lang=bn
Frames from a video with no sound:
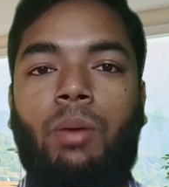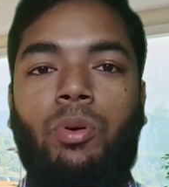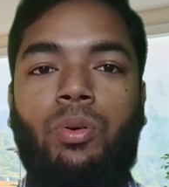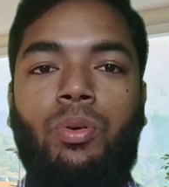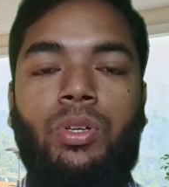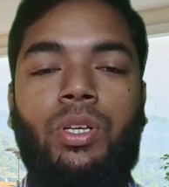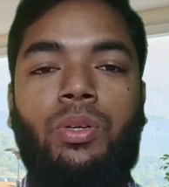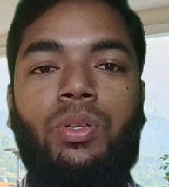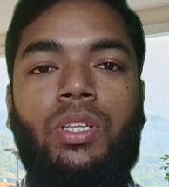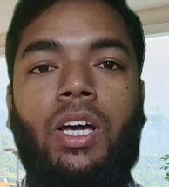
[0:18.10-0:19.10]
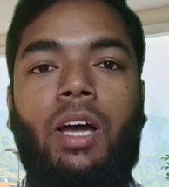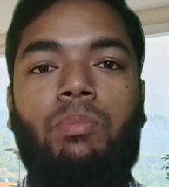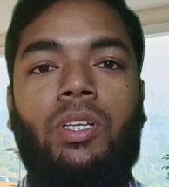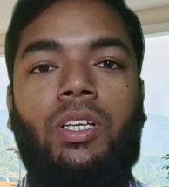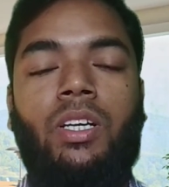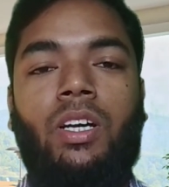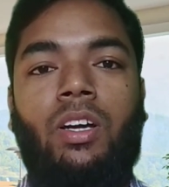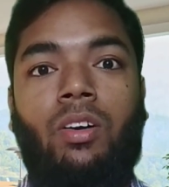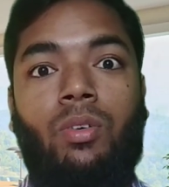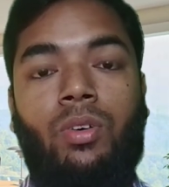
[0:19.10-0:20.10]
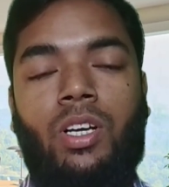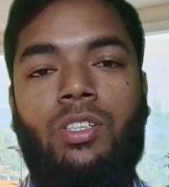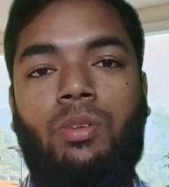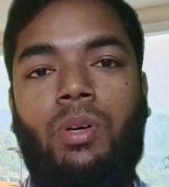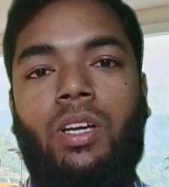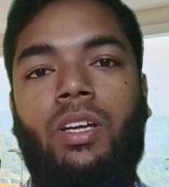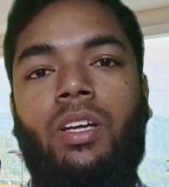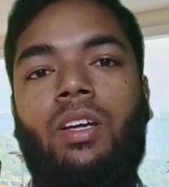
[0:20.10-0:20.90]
এবং ঘুরতে ঘুরতে আপনি কোনো এক সময়